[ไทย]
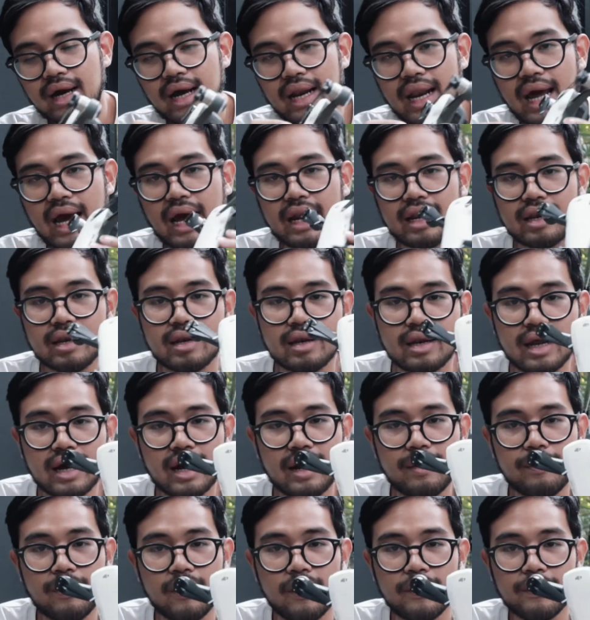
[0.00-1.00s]
องขนาดนะ
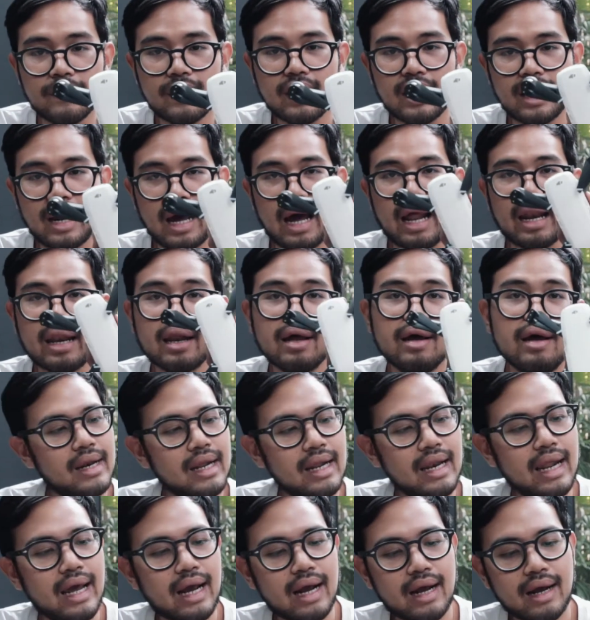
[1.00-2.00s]
ครับผมขนาดไม่
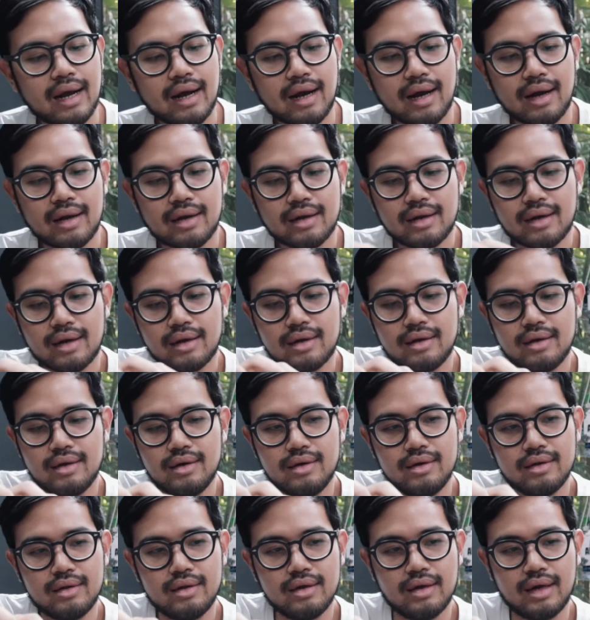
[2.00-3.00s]
ได้เล็กคื
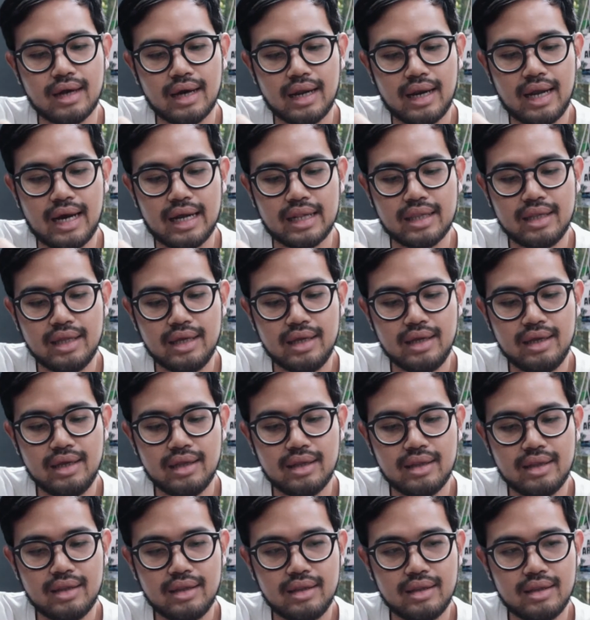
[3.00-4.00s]
อถึงขนาดที่
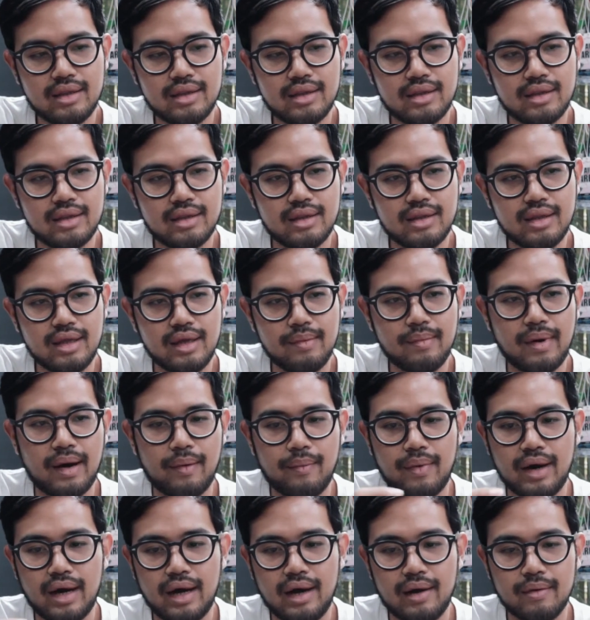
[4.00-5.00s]
ที่แบ
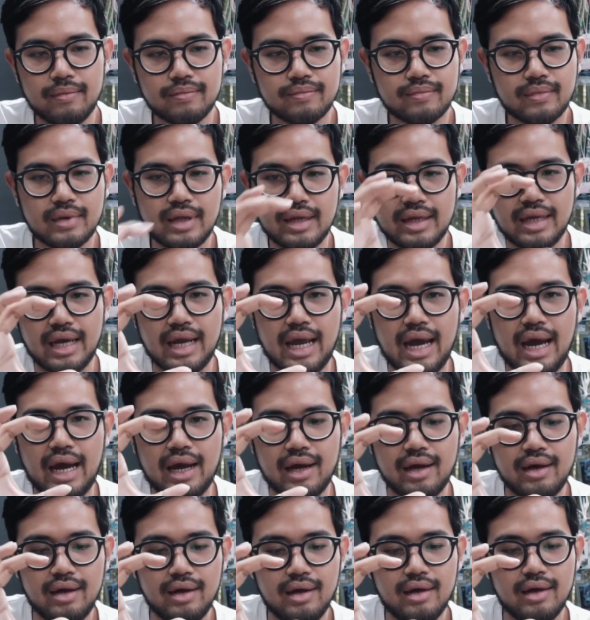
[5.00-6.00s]
บว่าอย่างเงี้ย
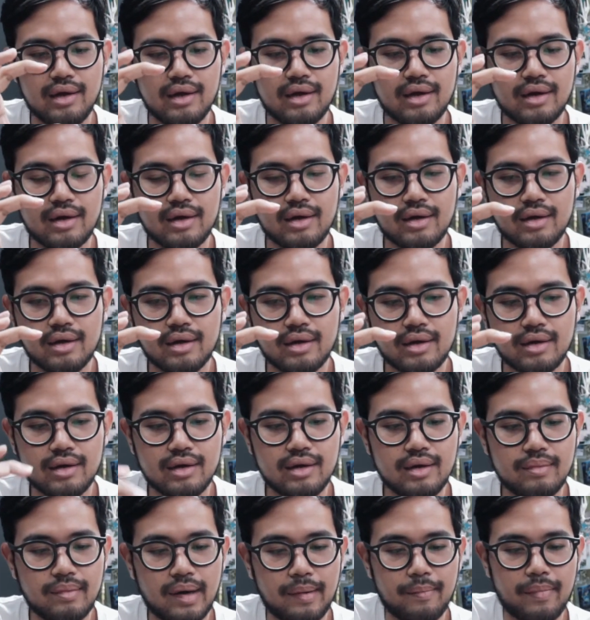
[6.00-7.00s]

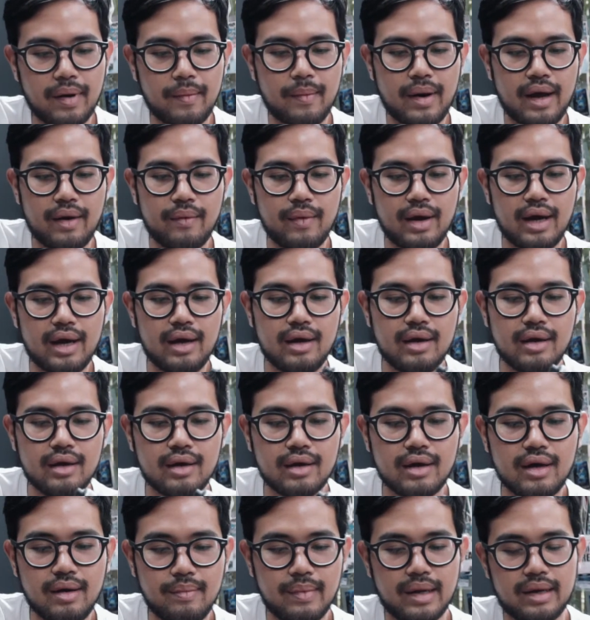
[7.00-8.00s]
คือมันประมาณว่า
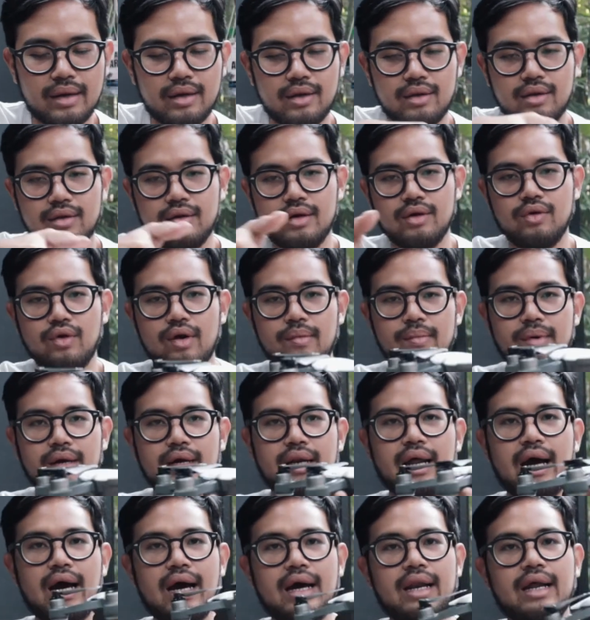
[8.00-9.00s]
คือมันถือด้วยมื
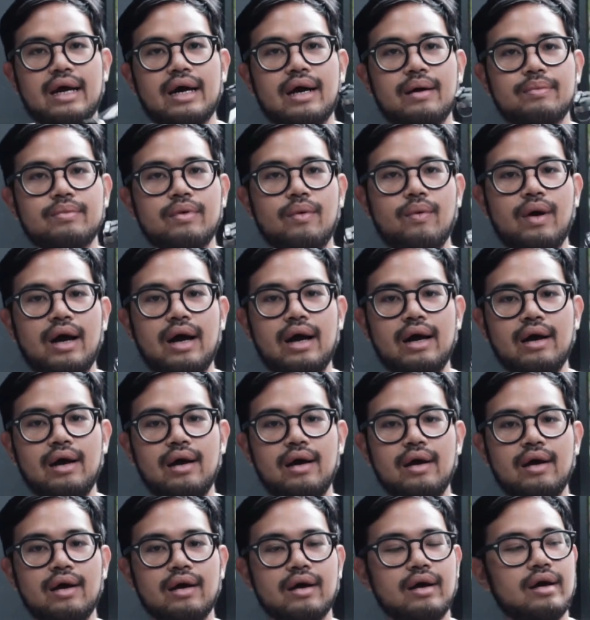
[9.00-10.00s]
อได้นะครับ แต่ว่า
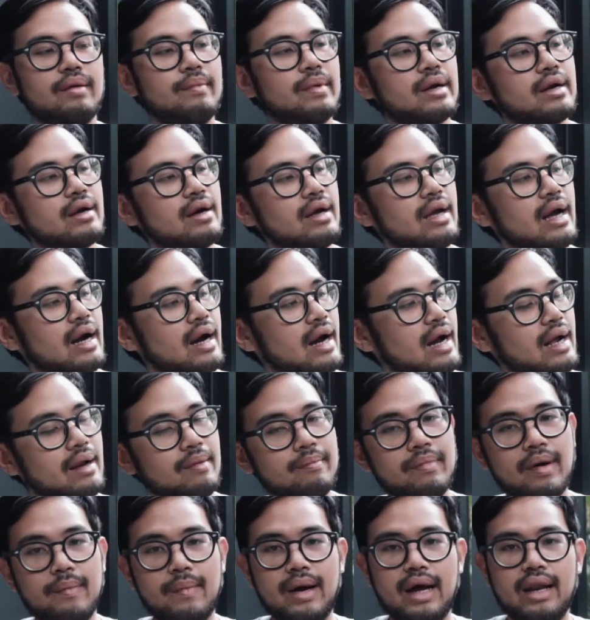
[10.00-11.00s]
คือมันก็ยังอั
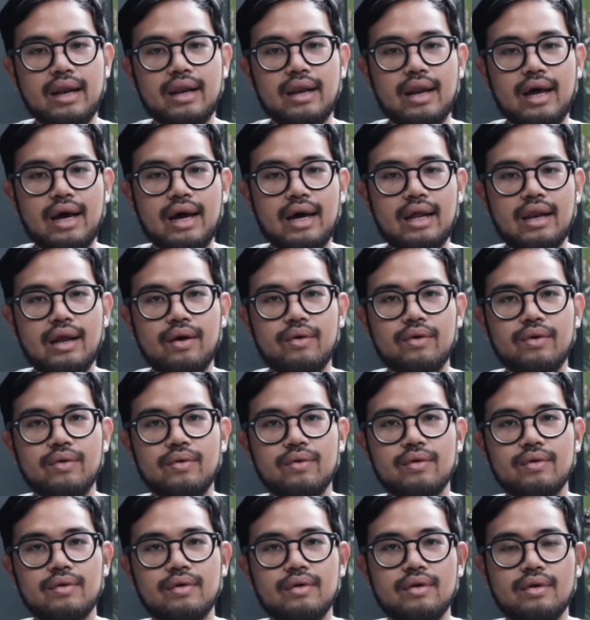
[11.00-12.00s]
นประมาณหน้าเราอ
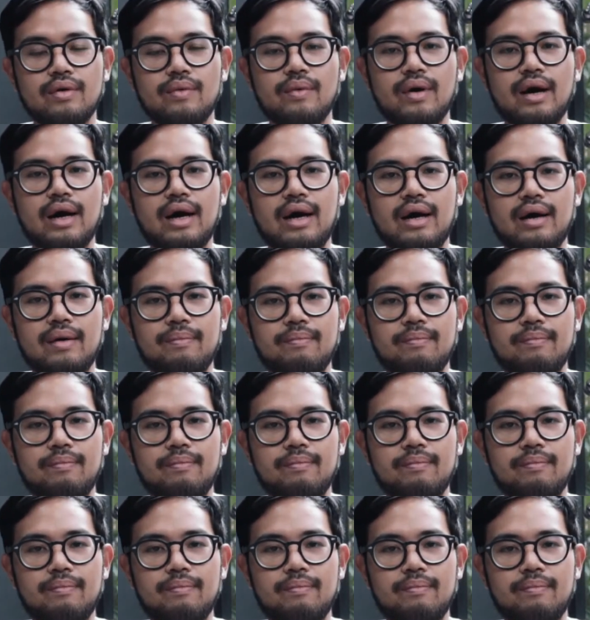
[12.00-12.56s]
ยู่ หรือว่า